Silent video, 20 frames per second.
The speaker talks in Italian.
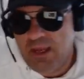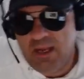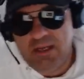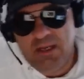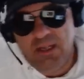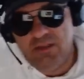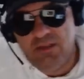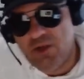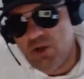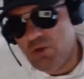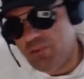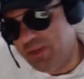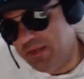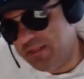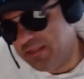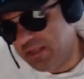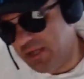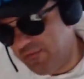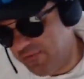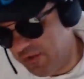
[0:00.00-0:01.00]
e l'Inter lo
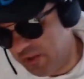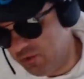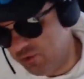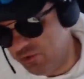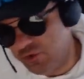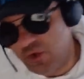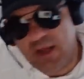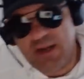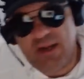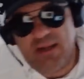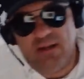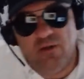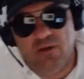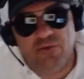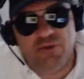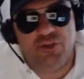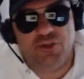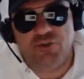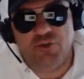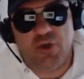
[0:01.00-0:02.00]
prese e giocare, lo
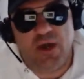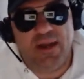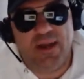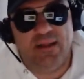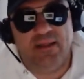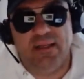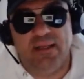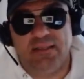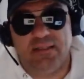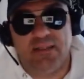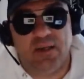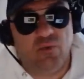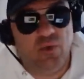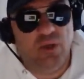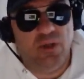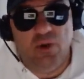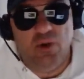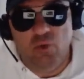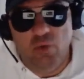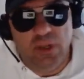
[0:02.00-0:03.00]
fece giocare a destra.
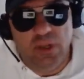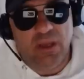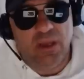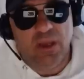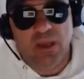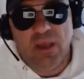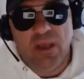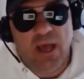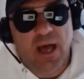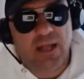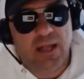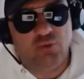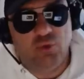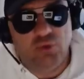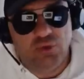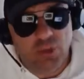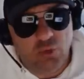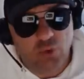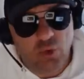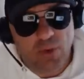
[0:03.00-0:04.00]
Quindi lui ha
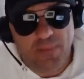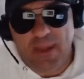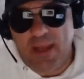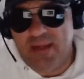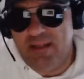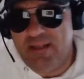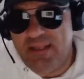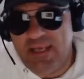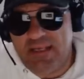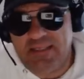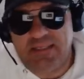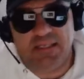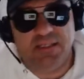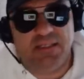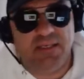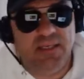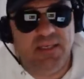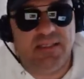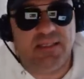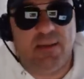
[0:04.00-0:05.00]
tutti e due i piedi, destra e
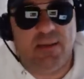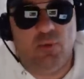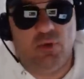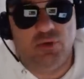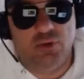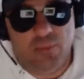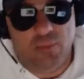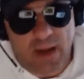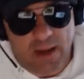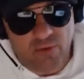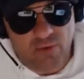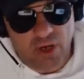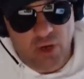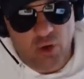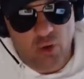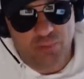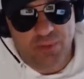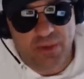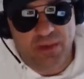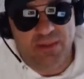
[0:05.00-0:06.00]
sinistra, molto bravo nei
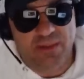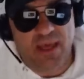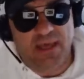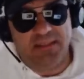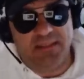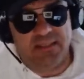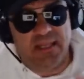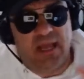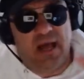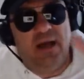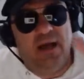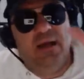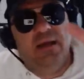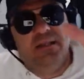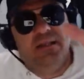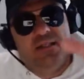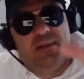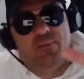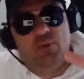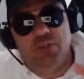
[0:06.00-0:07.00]
colpi di testa,
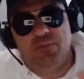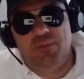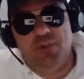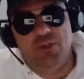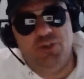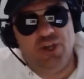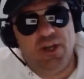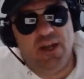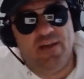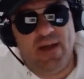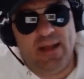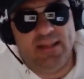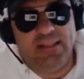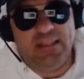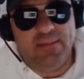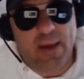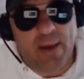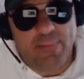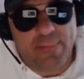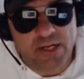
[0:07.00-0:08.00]
si può spingere in
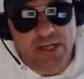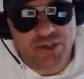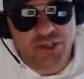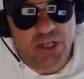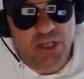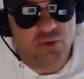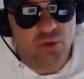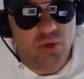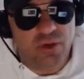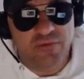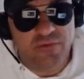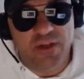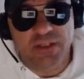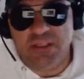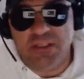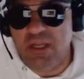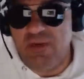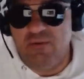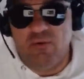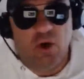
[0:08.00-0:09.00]
avanti, ma a braccetto
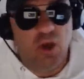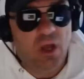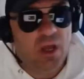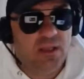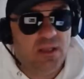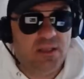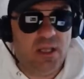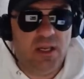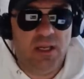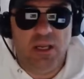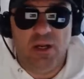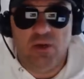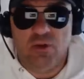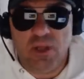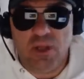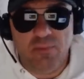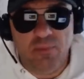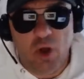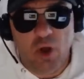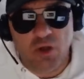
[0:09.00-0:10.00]
difensivo Danilo
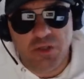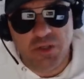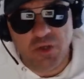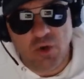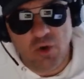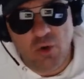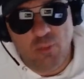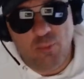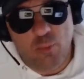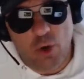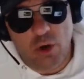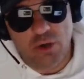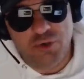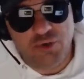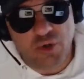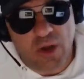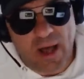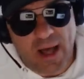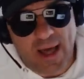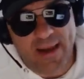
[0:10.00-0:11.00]
D'Ambrosio non può
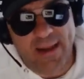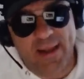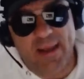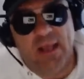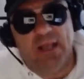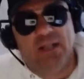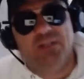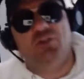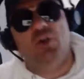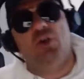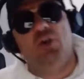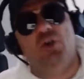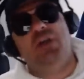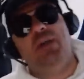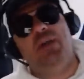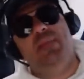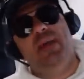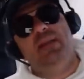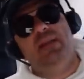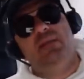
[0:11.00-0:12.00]
giocare.
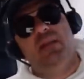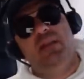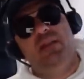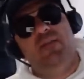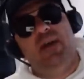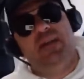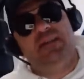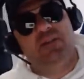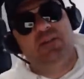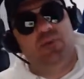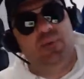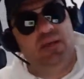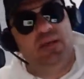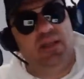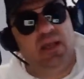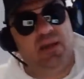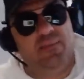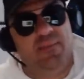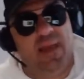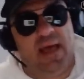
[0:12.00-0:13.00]
Totalmente diverso per
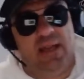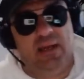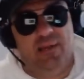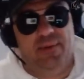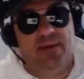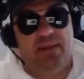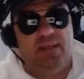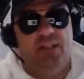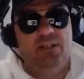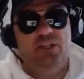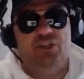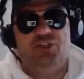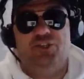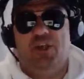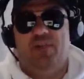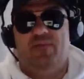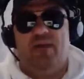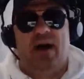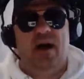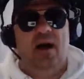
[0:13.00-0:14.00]
Darmian, per chi
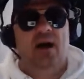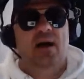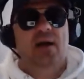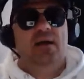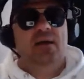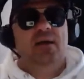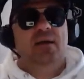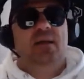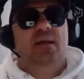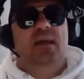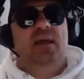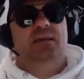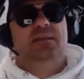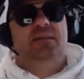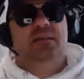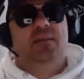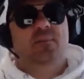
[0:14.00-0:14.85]
diceva che